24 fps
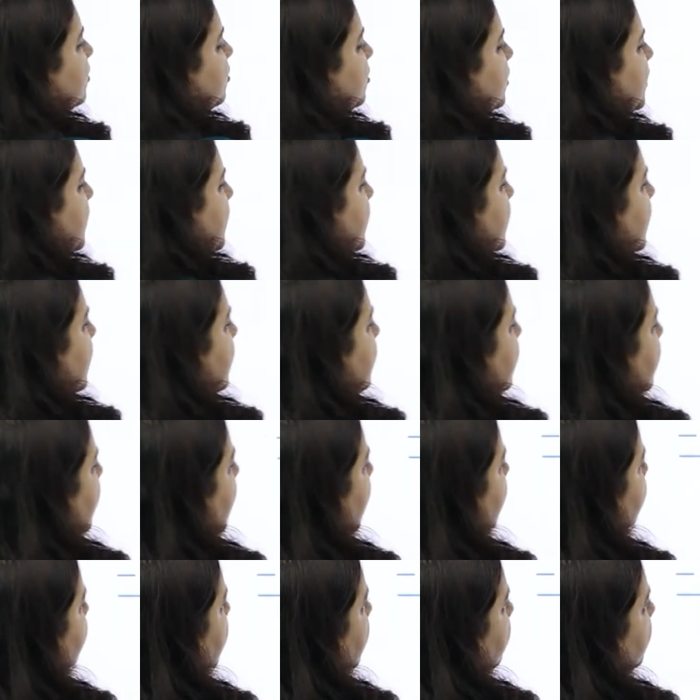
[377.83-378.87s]
तो ठीक है
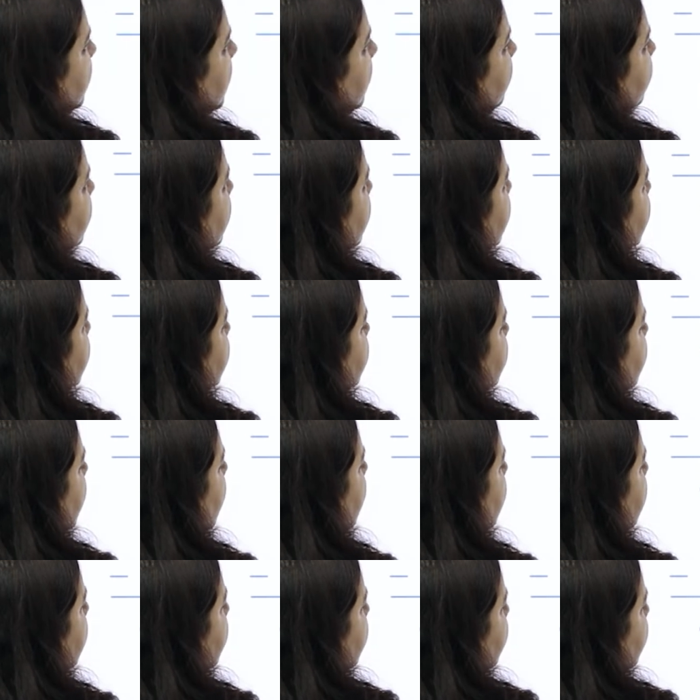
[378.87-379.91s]
यहां पर भी हमने कर दिया